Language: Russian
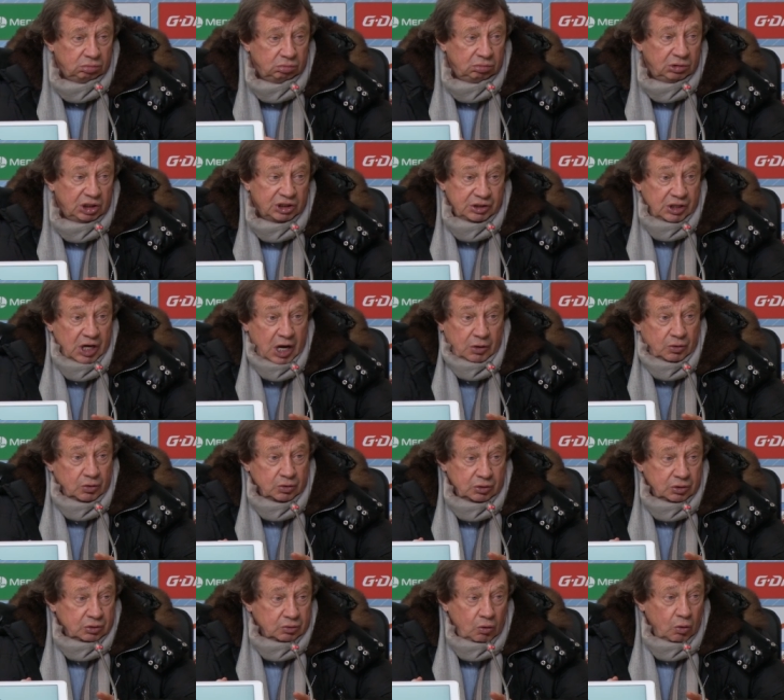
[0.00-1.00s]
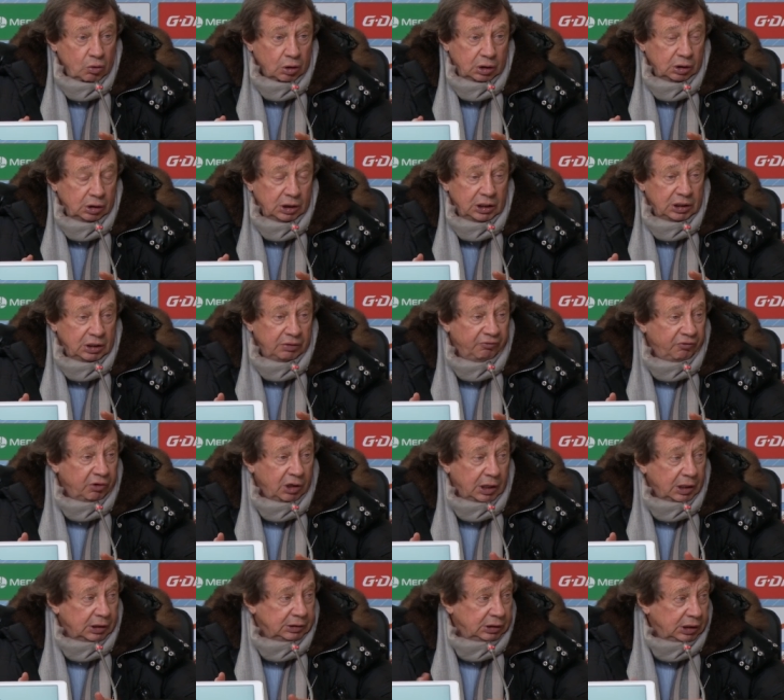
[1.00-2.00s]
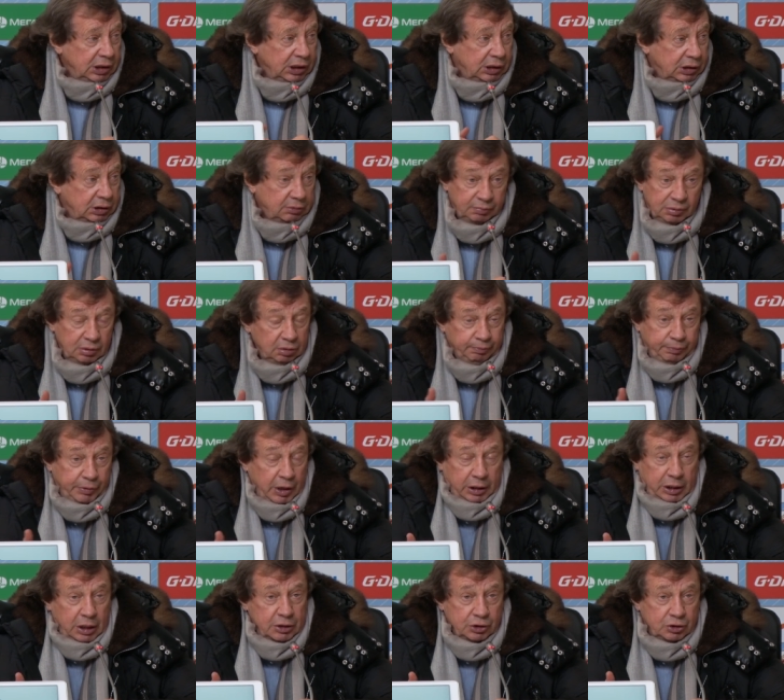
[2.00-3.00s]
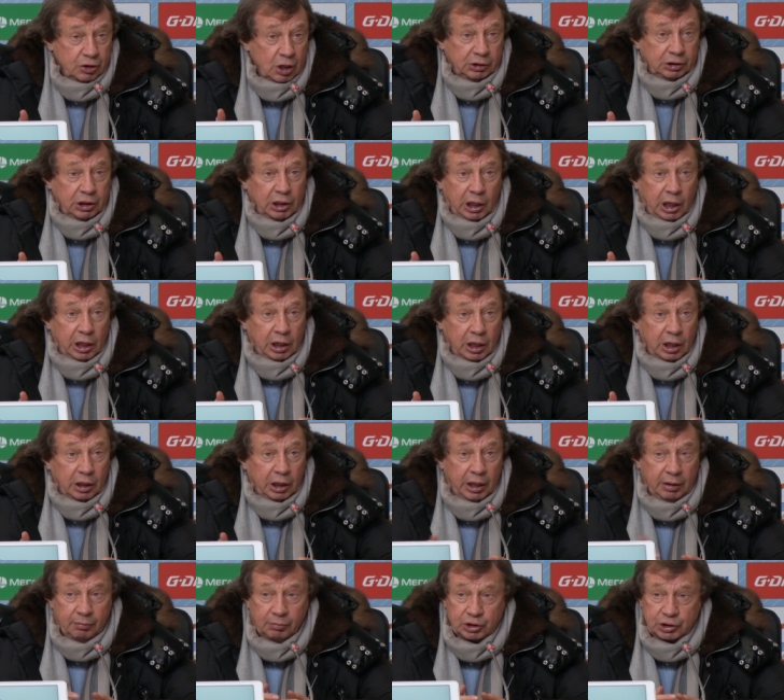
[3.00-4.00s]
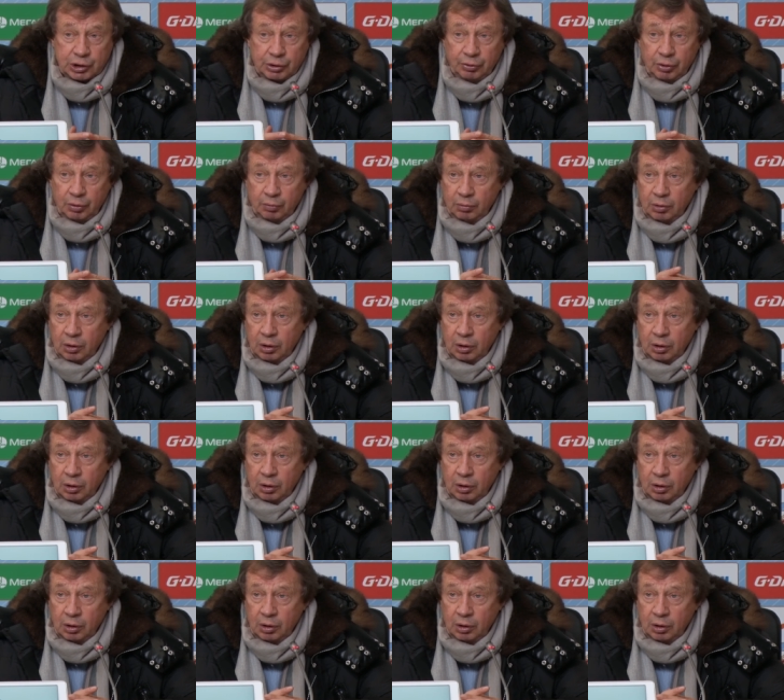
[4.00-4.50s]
не знаю, сколько дадим выходных. И пока ничего, от игры к игре мы живем.